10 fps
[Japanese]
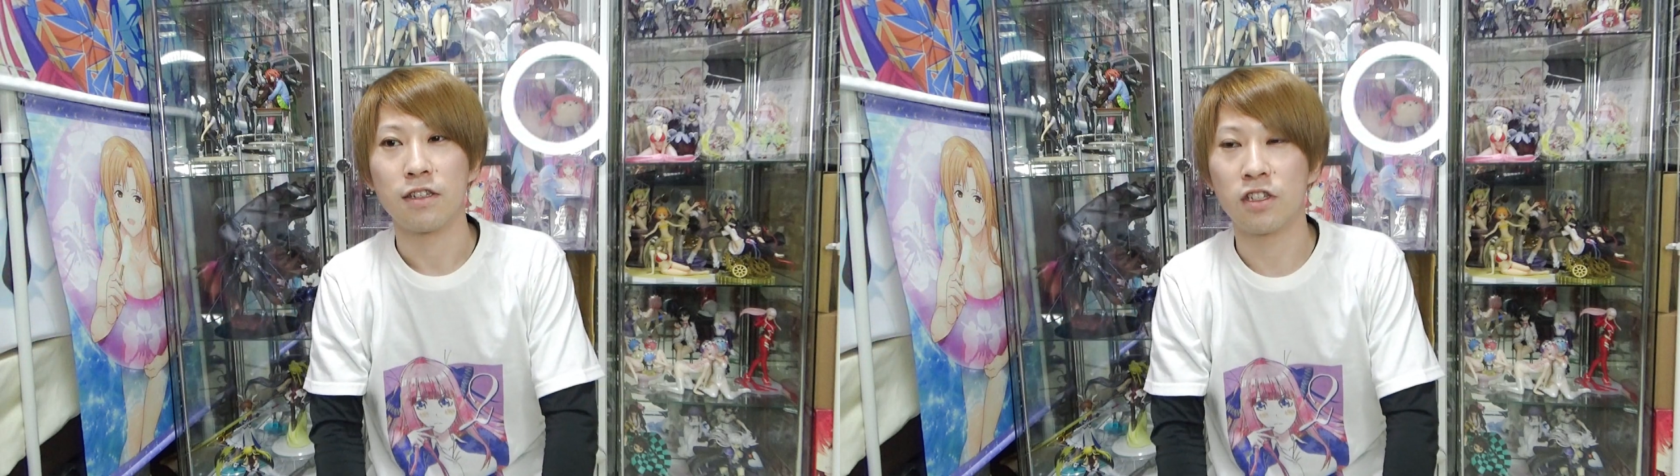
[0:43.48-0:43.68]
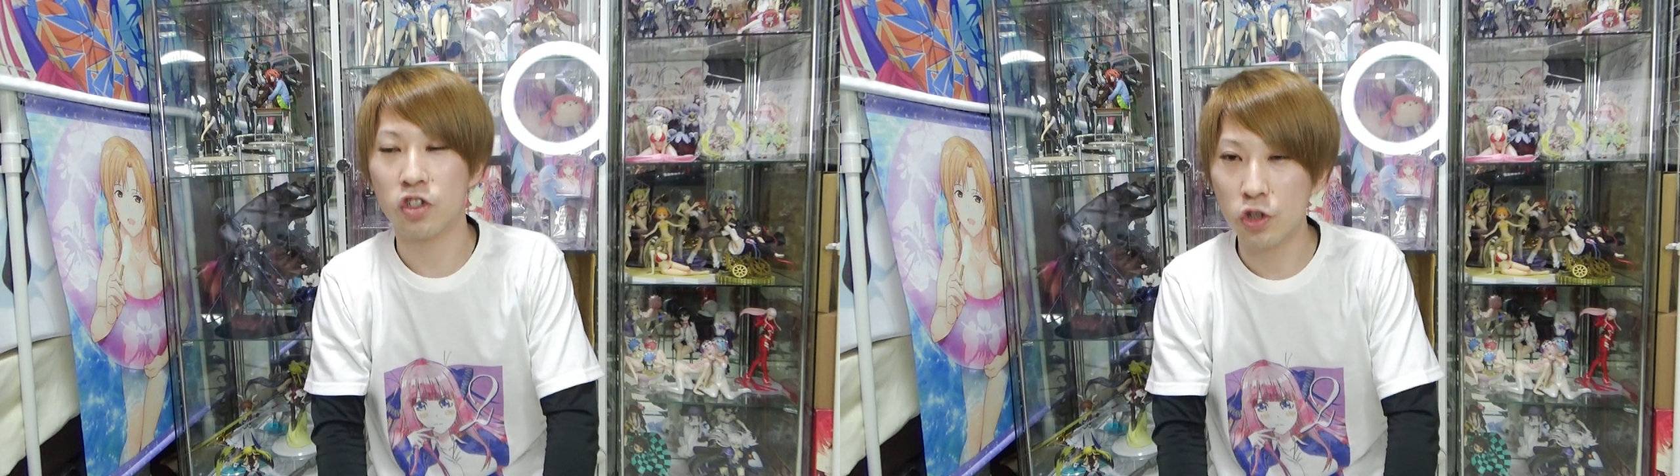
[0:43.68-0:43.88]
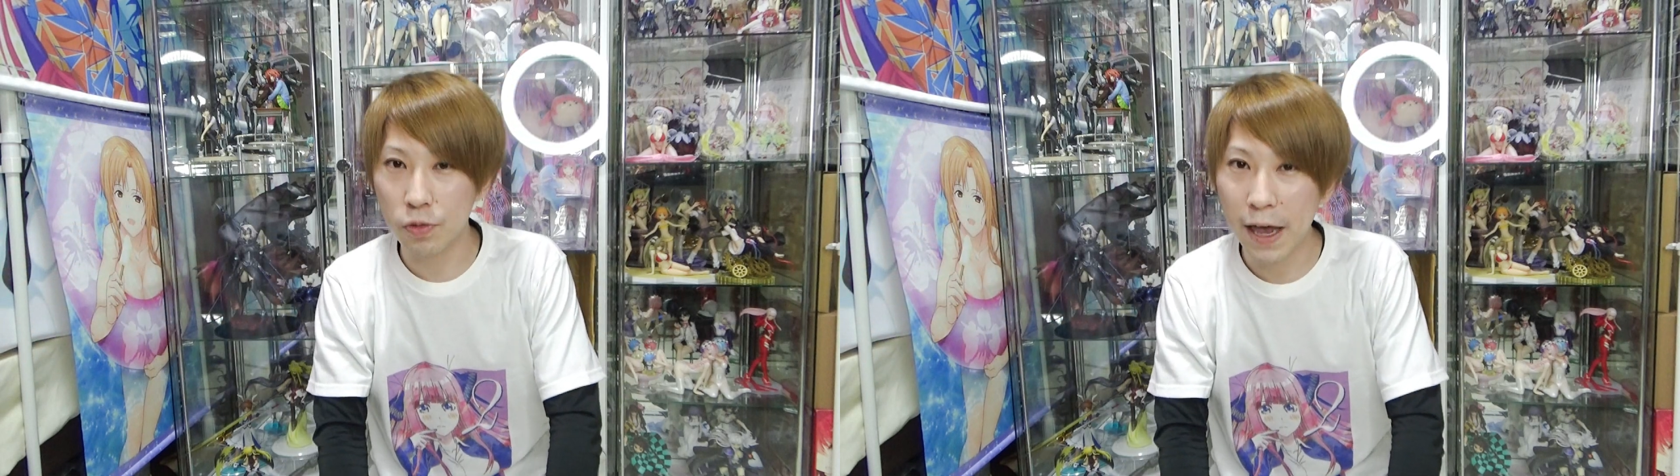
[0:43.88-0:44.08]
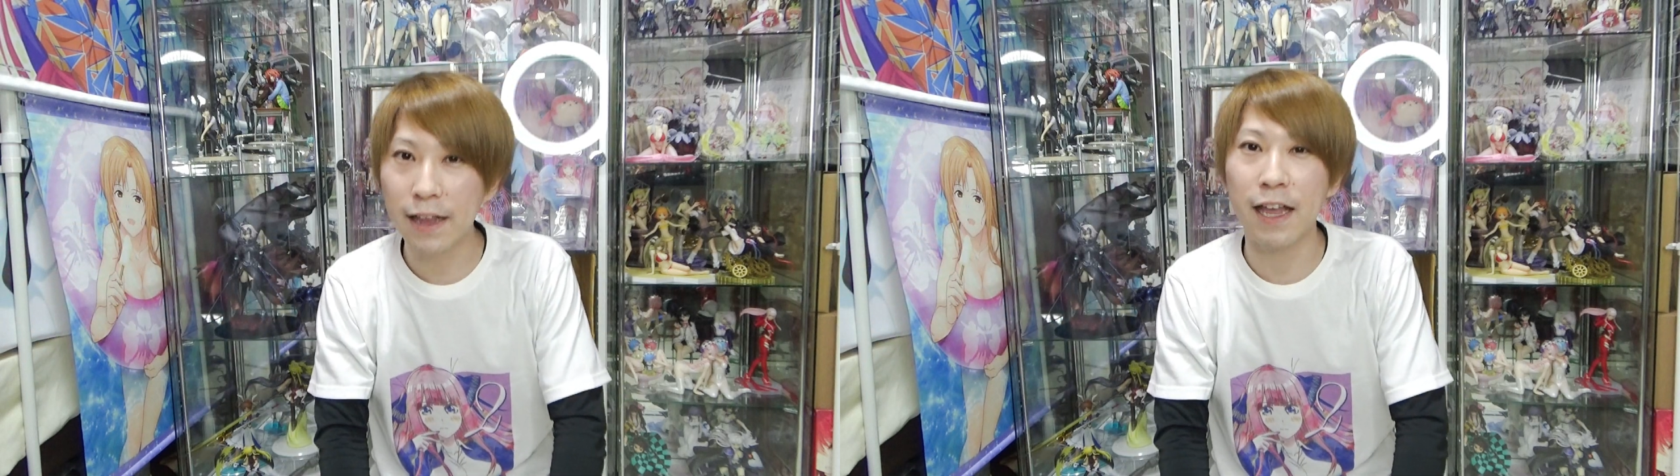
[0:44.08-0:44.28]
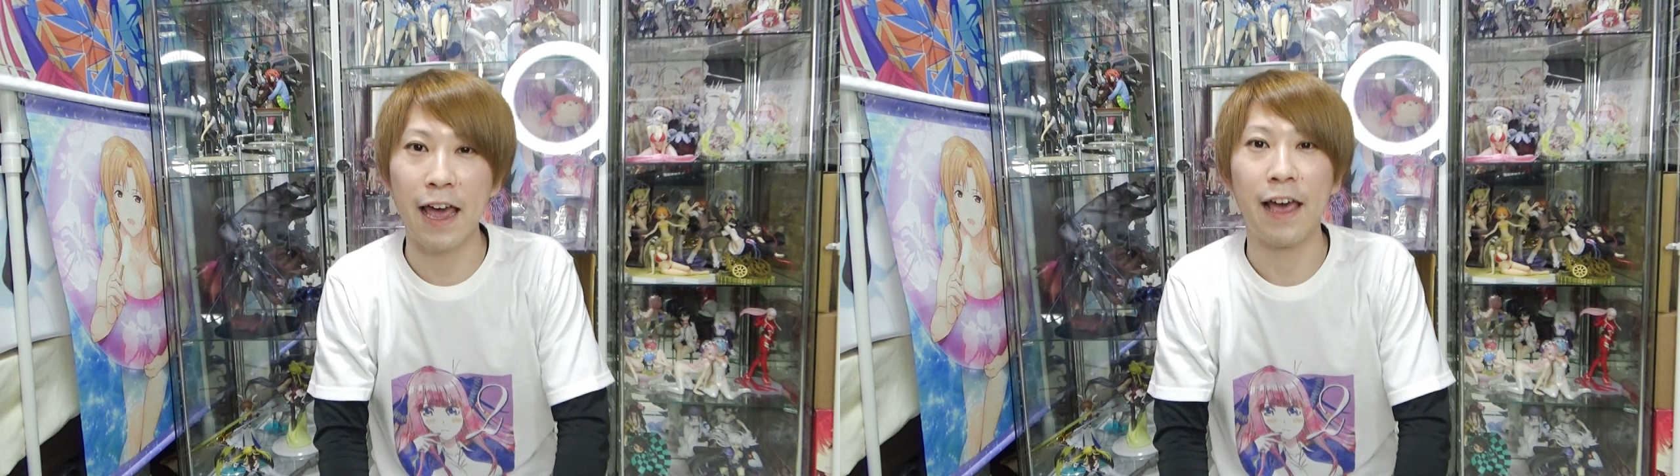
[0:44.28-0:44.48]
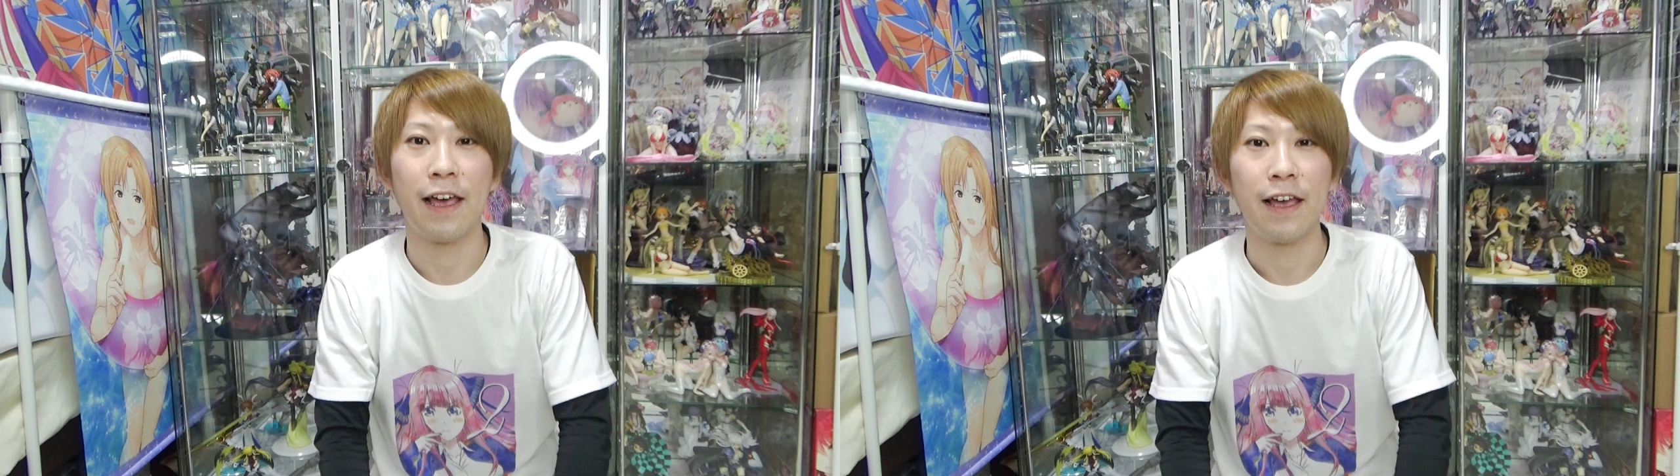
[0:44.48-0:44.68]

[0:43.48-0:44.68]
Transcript: 全て、